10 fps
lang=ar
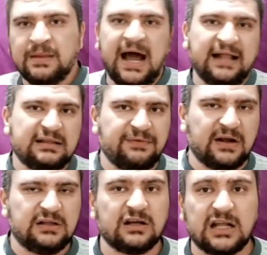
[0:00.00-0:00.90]
قعدت
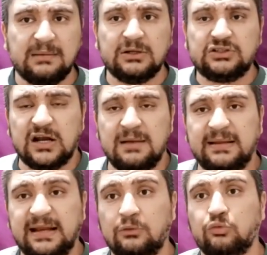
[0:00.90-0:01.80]
اتفرج النهارده على ماتش ريال
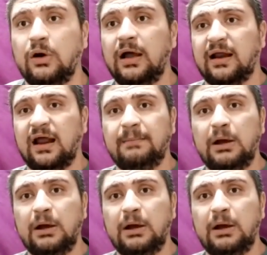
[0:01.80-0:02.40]
مدريد وريال